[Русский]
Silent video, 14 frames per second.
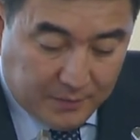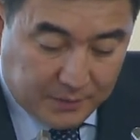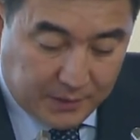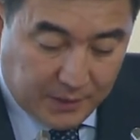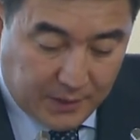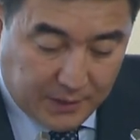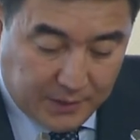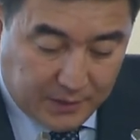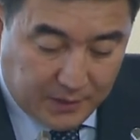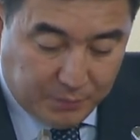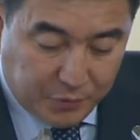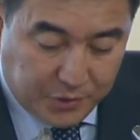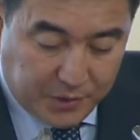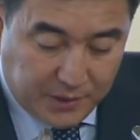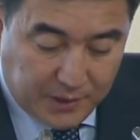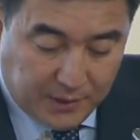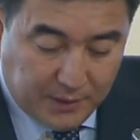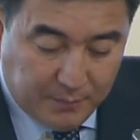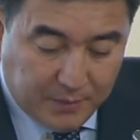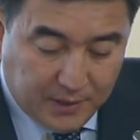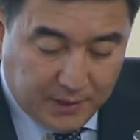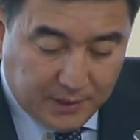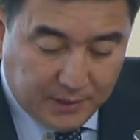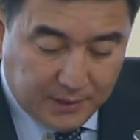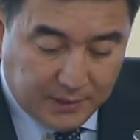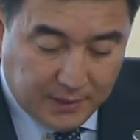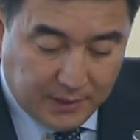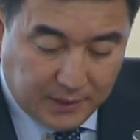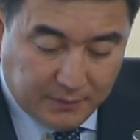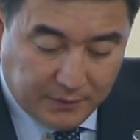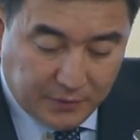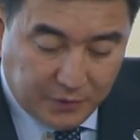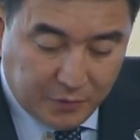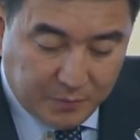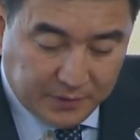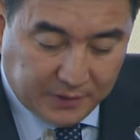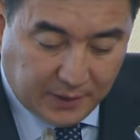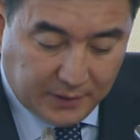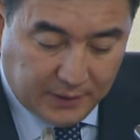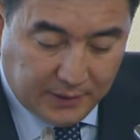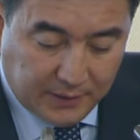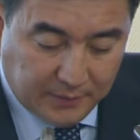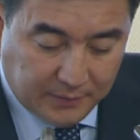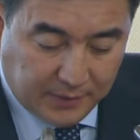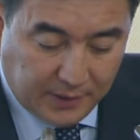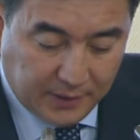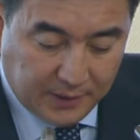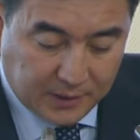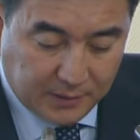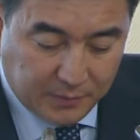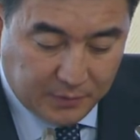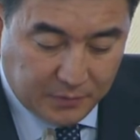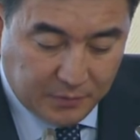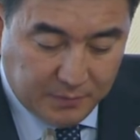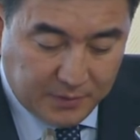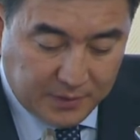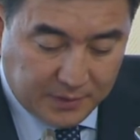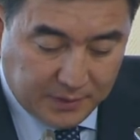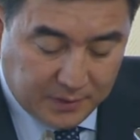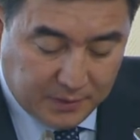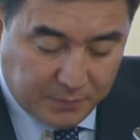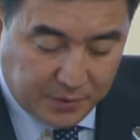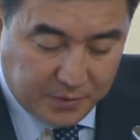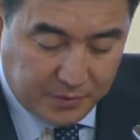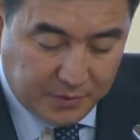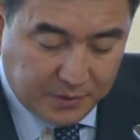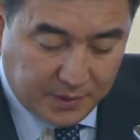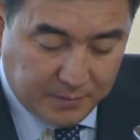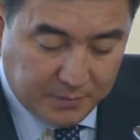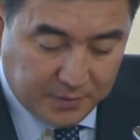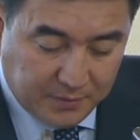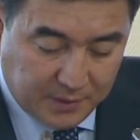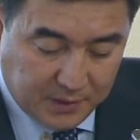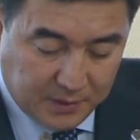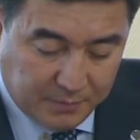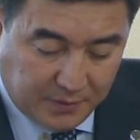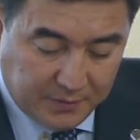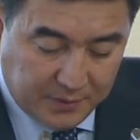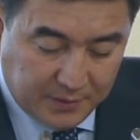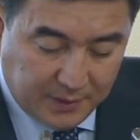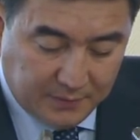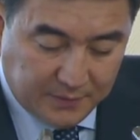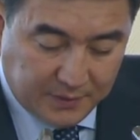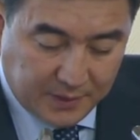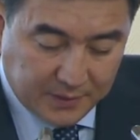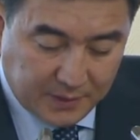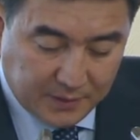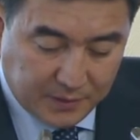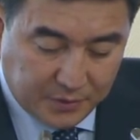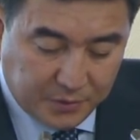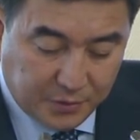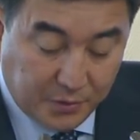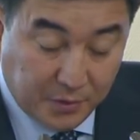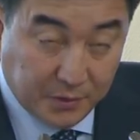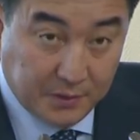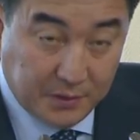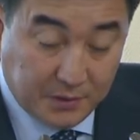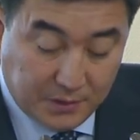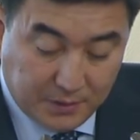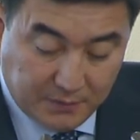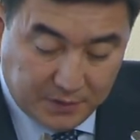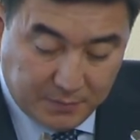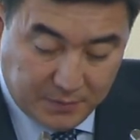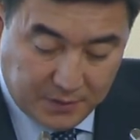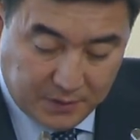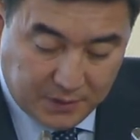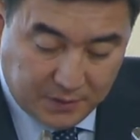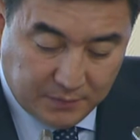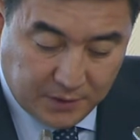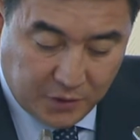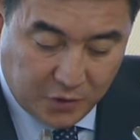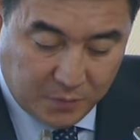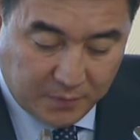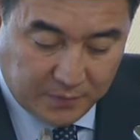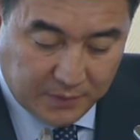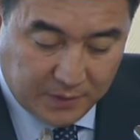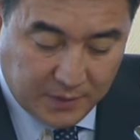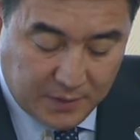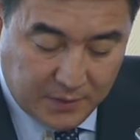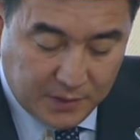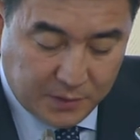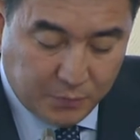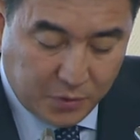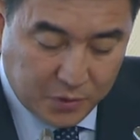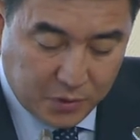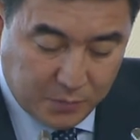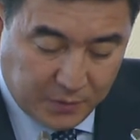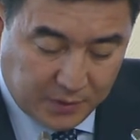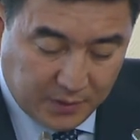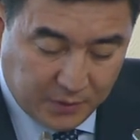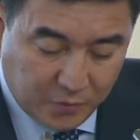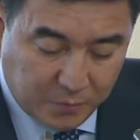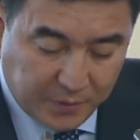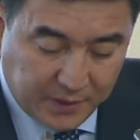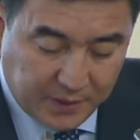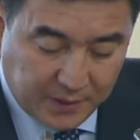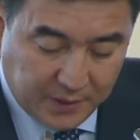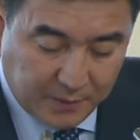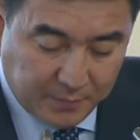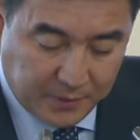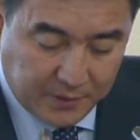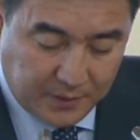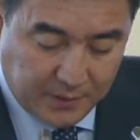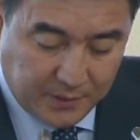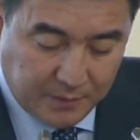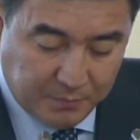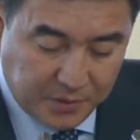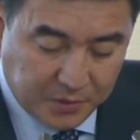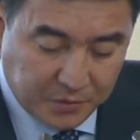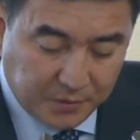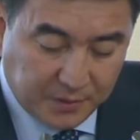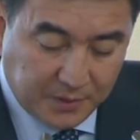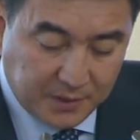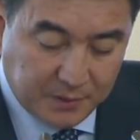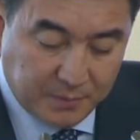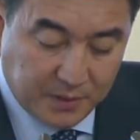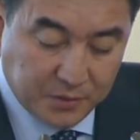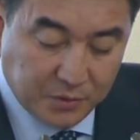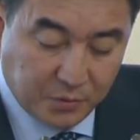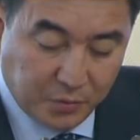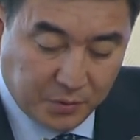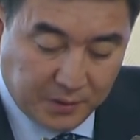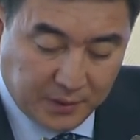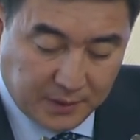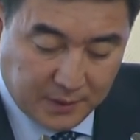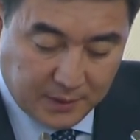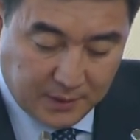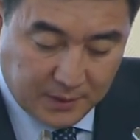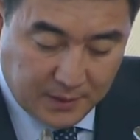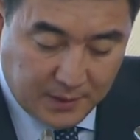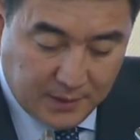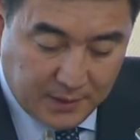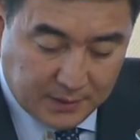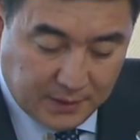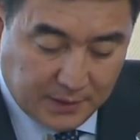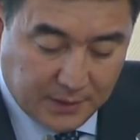В целях недопущения гибели детей на водоемах страны в 2013 году Министерством по чрезвычайным ситуациям проведена инвентаризация 4080 водоемов, используемых для купания. Определены 535 зон отдыха. За